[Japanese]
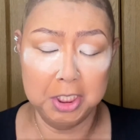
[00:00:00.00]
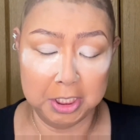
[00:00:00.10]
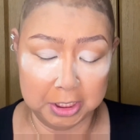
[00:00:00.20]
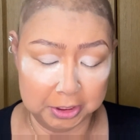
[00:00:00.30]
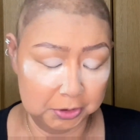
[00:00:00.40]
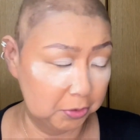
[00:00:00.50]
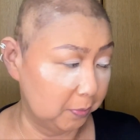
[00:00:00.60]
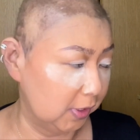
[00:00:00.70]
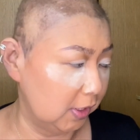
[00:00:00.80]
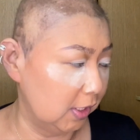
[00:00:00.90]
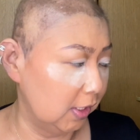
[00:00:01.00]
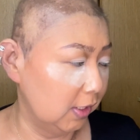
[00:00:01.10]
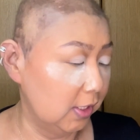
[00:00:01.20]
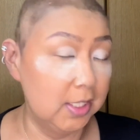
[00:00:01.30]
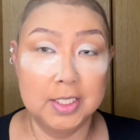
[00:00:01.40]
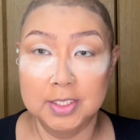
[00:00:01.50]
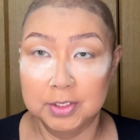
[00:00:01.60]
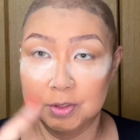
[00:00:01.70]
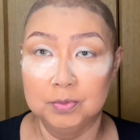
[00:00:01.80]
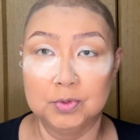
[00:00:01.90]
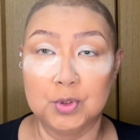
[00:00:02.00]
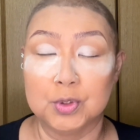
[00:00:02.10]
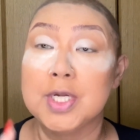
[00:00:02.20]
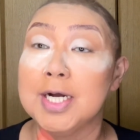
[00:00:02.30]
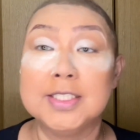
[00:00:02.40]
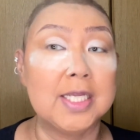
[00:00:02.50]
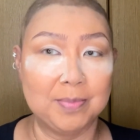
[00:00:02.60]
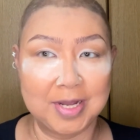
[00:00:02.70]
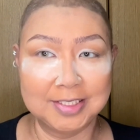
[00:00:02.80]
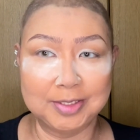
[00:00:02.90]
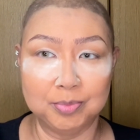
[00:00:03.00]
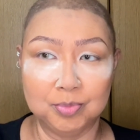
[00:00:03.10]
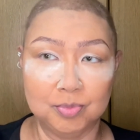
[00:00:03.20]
ちょっと待って、ちょっと探してきます。